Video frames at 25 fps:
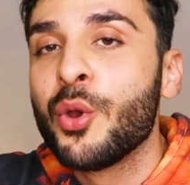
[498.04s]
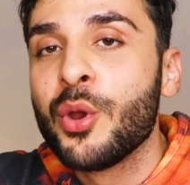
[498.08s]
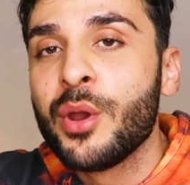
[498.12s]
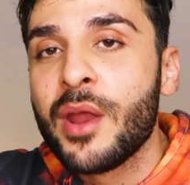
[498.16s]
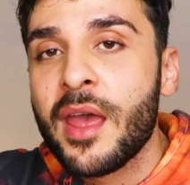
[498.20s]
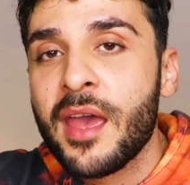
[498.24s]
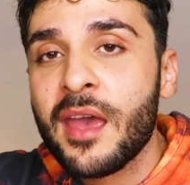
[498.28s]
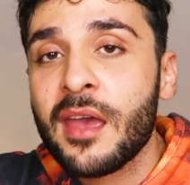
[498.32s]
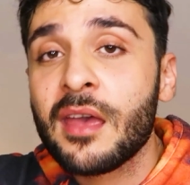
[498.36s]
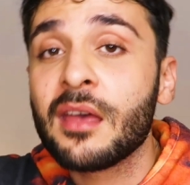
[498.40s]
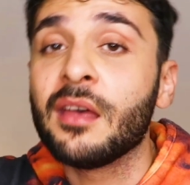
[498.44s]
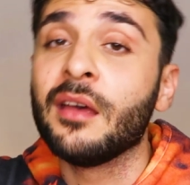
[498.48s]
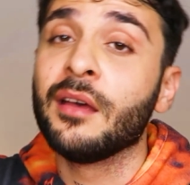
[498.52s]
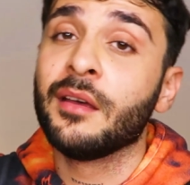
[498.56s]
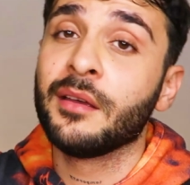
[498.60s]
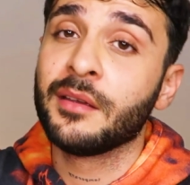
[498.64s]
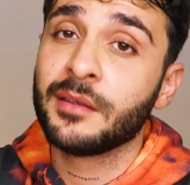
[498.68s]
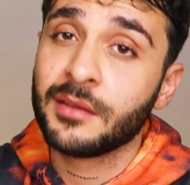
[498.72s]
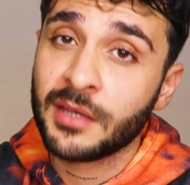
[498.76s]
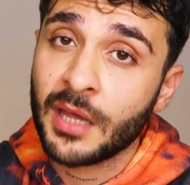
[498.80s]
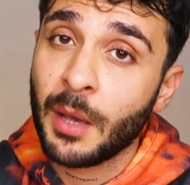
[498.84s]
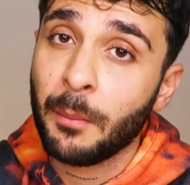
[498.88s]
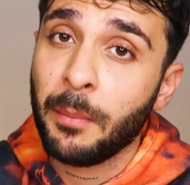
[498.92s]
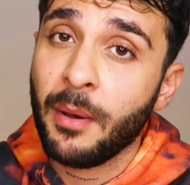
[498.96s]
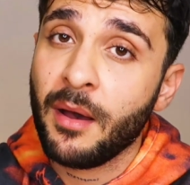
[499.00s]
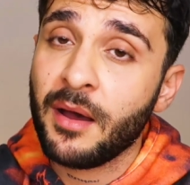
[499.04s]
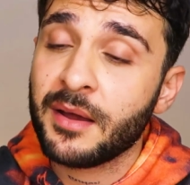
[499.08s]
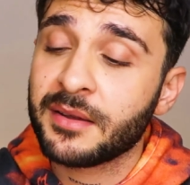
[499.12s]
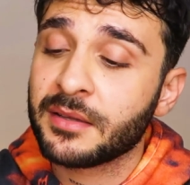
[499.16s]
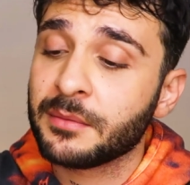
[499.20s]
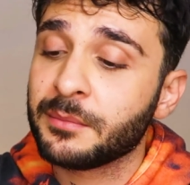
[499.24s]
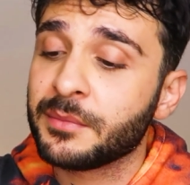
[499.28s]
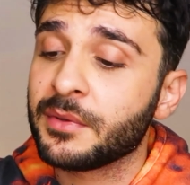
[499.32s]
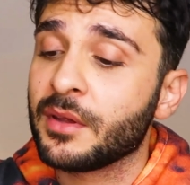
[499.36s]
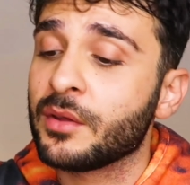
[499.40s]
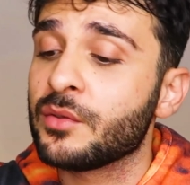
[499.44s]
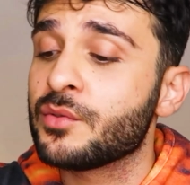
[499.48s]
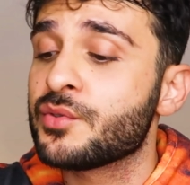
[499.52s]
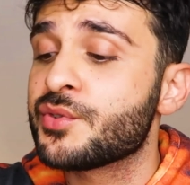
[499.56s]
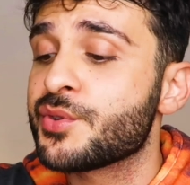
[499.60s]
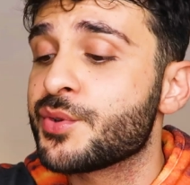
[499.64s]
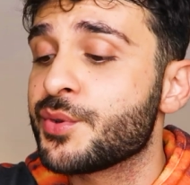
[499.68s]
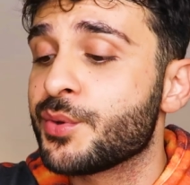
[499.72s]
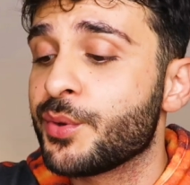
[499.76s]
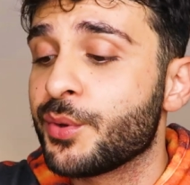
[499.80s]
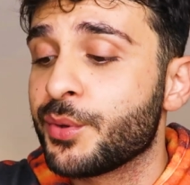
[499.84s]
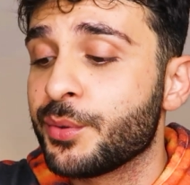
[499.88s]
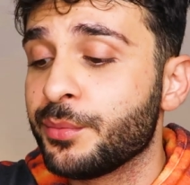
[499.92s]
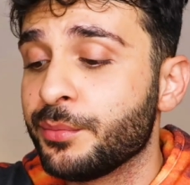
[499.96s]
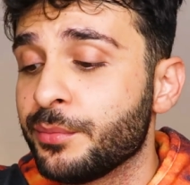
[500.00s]
önüne yapardım diye
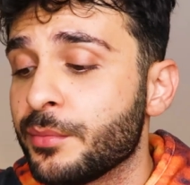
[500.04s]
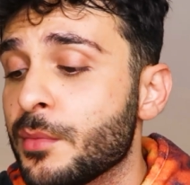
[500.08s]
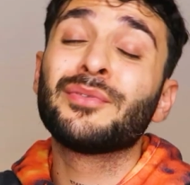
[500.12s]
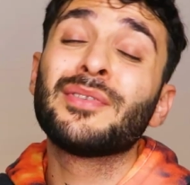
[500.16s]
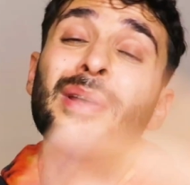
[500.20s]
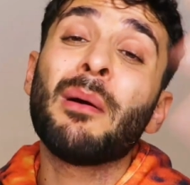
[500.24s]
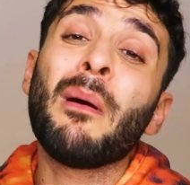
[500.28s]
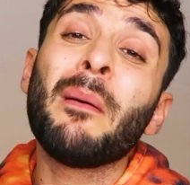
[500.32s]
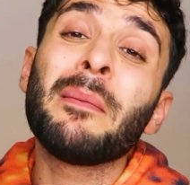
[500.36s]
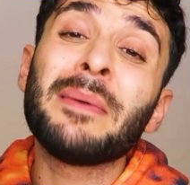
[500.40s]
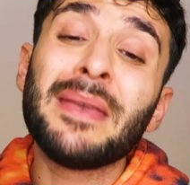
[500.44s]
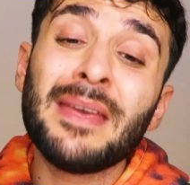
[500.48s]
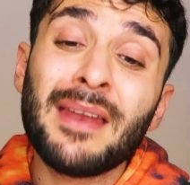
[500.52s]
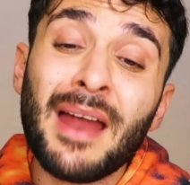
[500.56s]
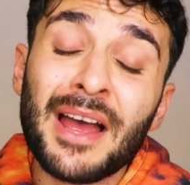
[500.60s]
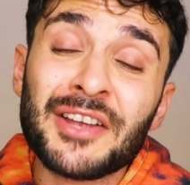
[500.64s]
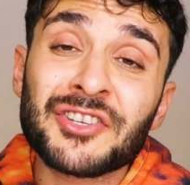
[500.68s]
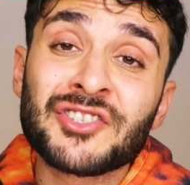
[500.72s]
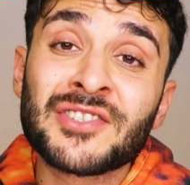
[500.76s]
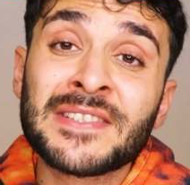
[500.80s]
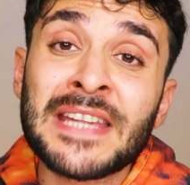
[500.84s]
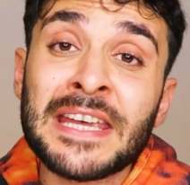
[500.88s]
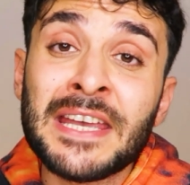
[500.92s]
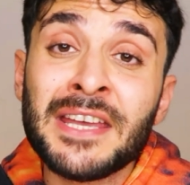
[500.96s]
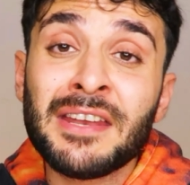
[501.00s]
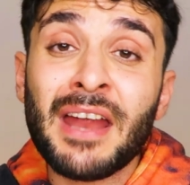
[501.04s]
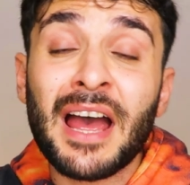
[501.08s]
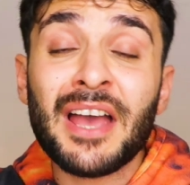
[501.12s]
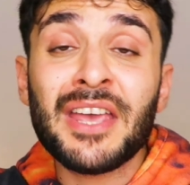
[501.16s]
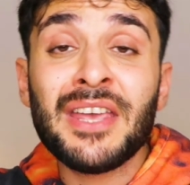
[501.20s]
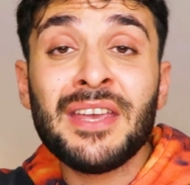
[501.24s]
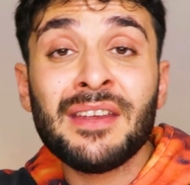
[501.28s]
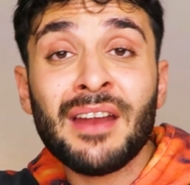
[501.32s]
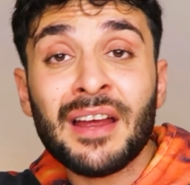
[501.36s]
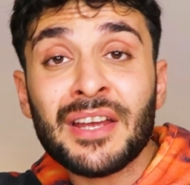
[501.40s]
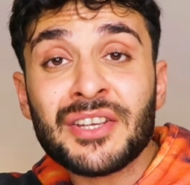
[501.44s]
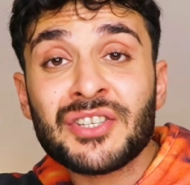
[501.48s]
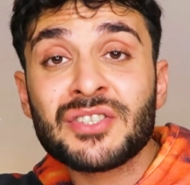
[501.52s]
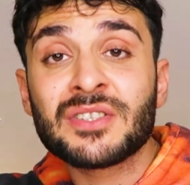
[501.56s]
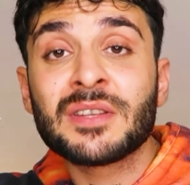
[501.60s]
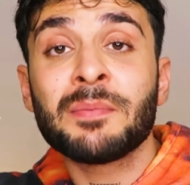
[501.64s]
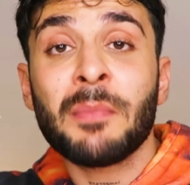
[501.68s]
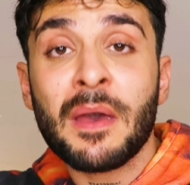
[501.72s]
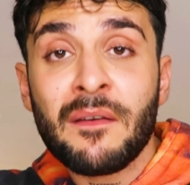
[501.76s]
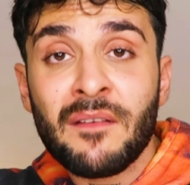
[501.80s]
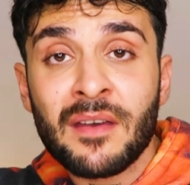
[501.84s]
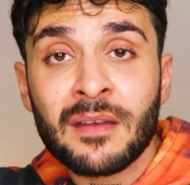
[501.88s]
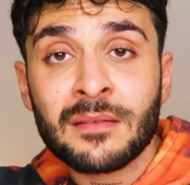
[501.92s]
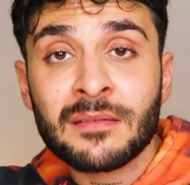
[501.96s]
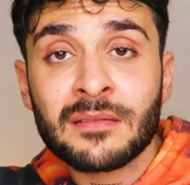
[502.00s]
düşünüyorum. Tamam iğrenç, iğrençse iğren
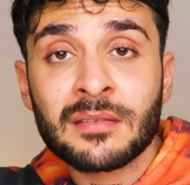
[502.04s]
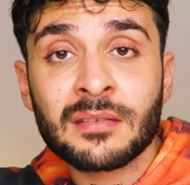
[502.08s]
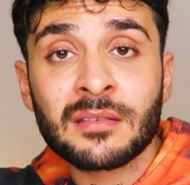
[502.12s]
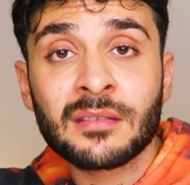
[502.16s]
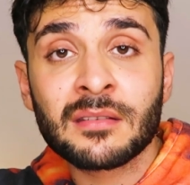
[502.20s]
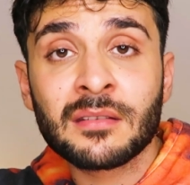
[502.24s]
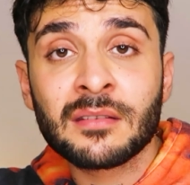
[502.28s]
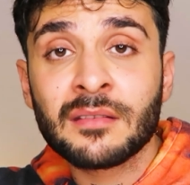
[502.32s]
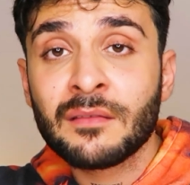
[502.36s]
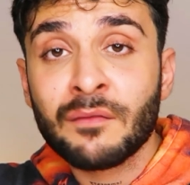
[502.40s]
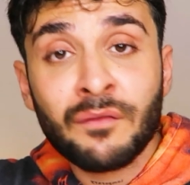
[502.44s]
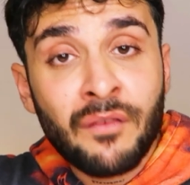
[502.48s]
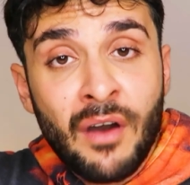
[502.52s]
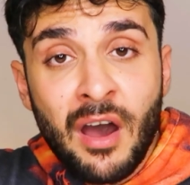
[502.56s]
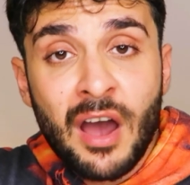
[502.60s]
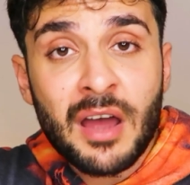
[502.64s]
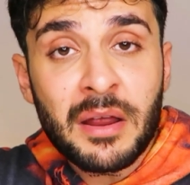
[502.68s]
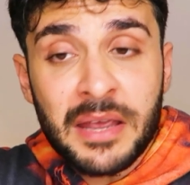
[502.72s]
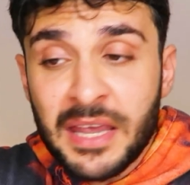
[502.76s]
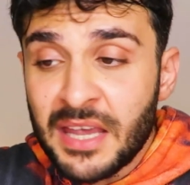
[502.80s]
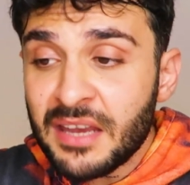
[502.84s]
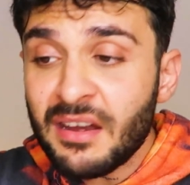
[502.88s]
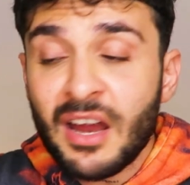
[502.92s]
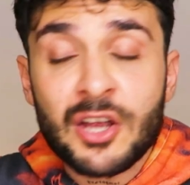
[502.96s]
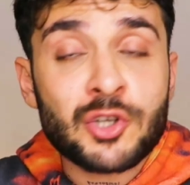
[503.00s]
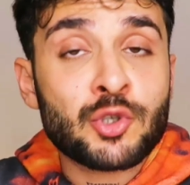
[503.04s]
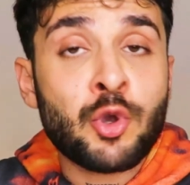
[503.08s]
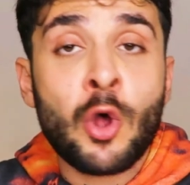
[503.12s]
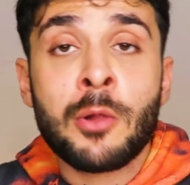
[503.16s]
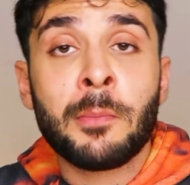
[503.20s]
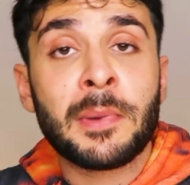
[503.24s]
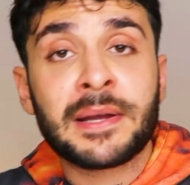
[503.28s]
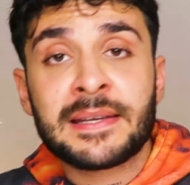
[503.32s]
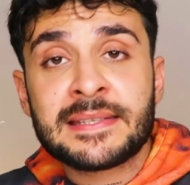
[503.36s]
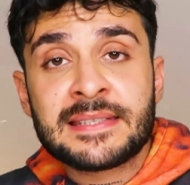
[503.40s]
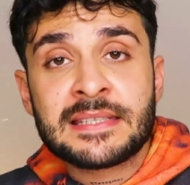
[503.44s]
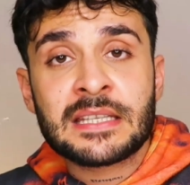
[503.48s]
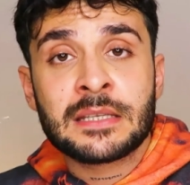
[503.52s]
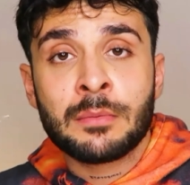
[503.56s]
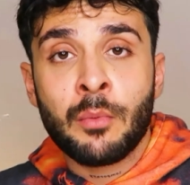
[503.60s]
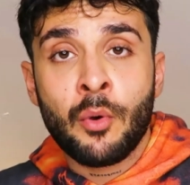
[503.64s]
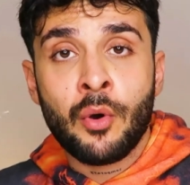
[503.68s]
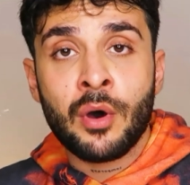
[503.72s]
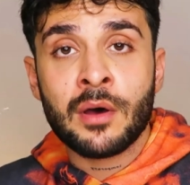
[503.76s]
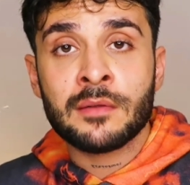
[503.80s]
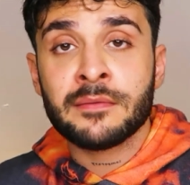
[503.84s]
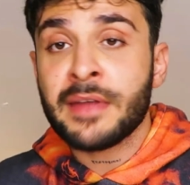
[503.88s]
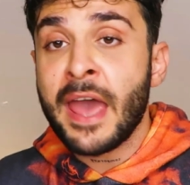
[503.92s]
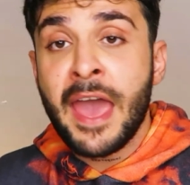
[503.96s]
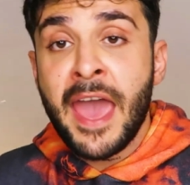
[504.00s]
iğrençtim evet. Var iğrenç olmak istedim o
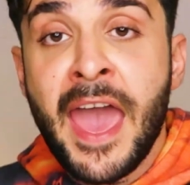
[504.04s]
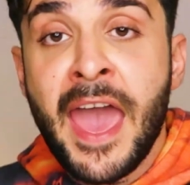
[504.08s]
an.